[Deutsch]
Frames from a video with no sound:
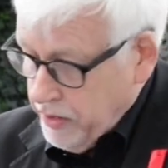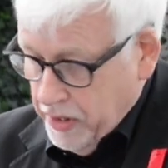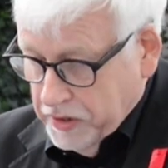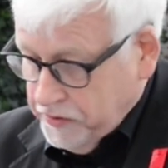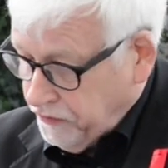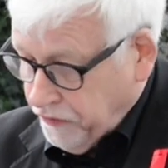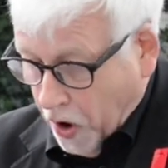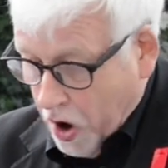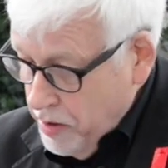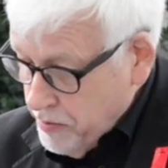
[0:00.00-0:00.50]

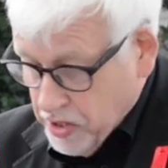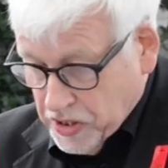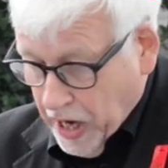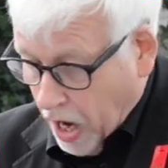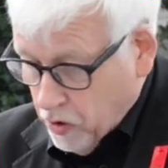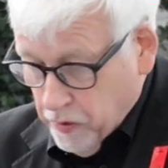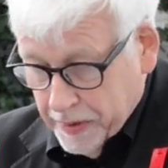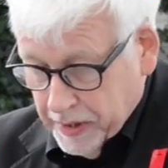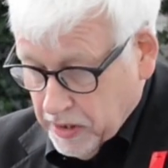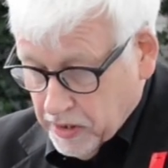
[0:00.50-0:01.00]
ich freue
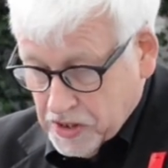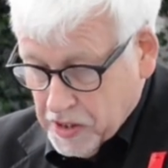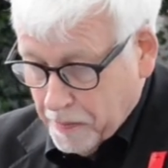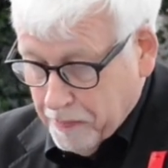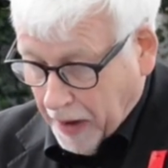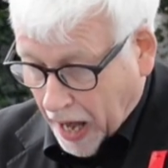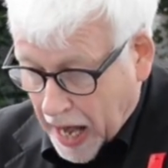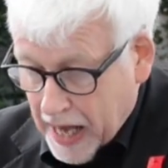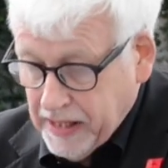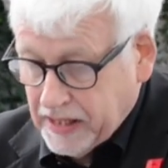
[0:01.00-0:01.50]
mich auch über
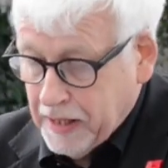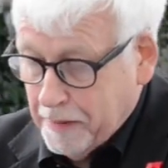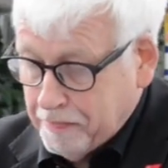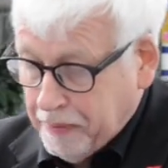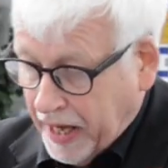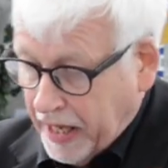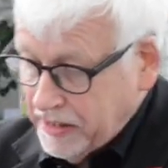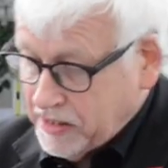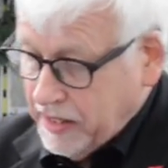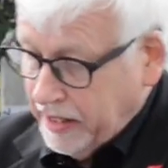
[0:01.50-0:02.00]
diese breite
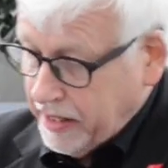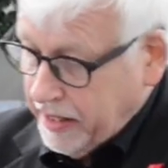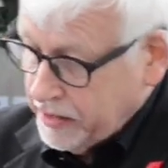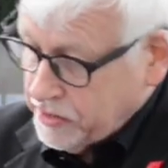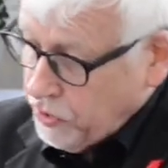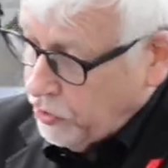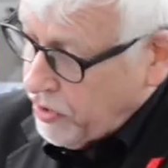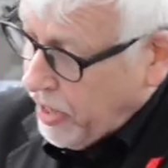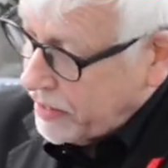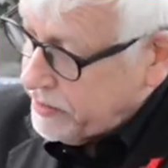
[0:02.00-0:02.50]

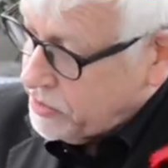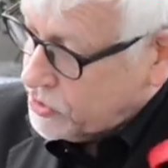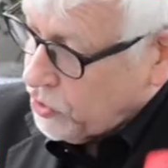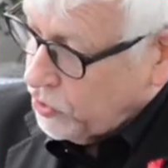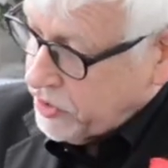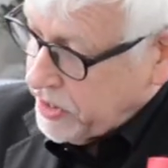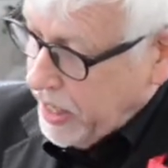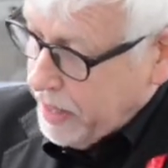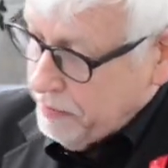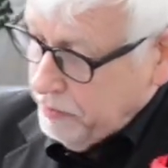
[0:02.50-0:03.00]
Presseresonanz
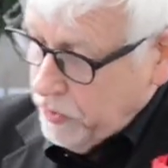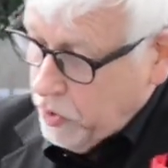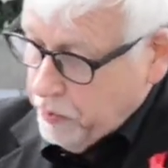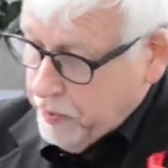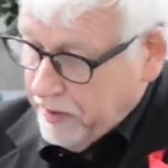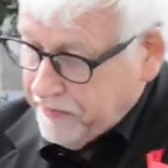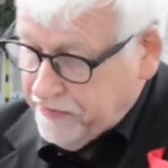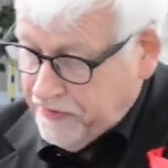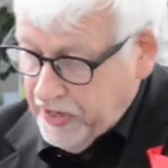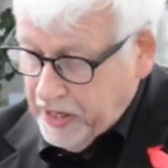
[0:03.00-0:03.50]
und eben
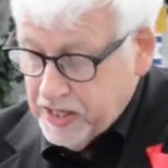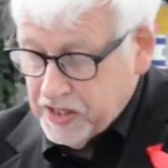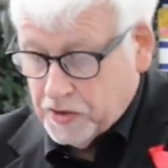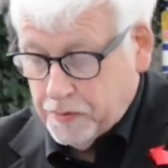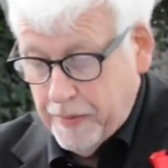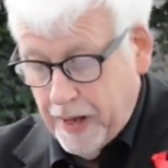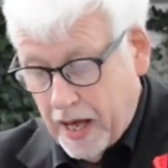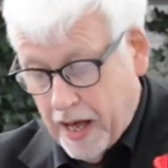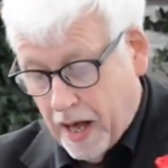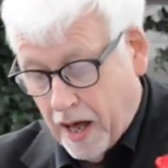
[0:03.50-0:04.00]
über
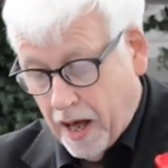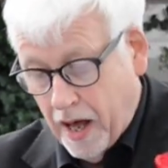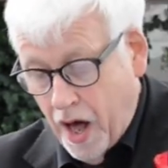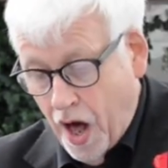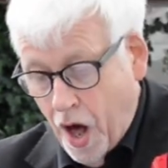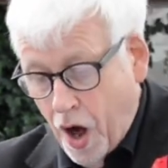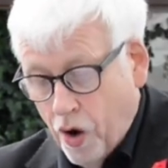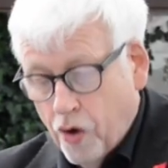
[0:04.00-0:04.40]
vieles mehr.